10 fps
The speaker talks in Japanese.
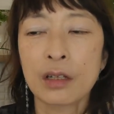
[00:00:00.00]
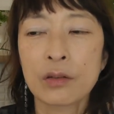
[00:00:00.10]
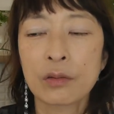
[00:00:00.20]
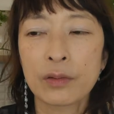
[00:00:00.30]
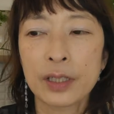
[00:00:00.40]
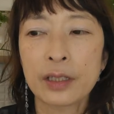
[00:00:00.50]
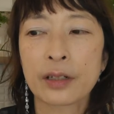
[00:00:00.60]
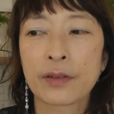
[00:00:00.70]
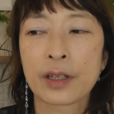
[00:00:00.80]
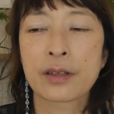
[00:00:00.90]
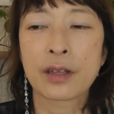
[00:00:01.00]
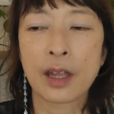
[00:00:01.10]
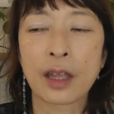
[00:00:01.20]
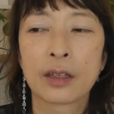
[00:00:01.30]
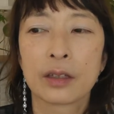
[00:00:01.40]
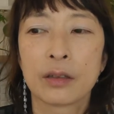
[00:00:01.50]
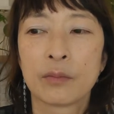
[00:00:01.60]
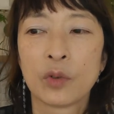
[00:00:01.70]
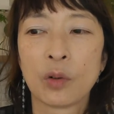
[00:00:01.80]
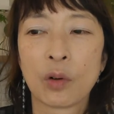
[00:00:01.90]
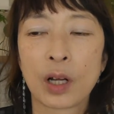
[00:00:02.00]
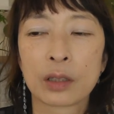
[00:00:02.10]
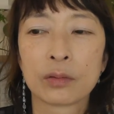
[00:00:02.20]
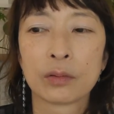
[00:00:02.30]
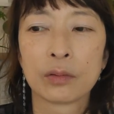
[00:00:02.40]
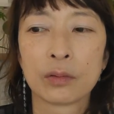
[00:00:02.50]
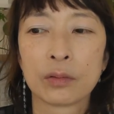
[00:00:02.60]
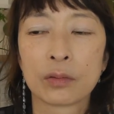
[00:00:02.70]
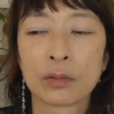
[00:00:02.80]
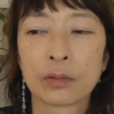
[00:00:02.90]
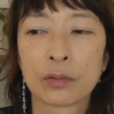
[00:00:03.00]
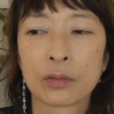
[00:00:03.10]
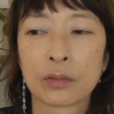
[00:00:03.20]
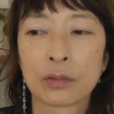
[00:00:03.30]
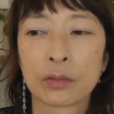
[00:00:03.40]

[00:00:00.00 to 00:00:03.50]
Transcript: その辺りはですねもうあのー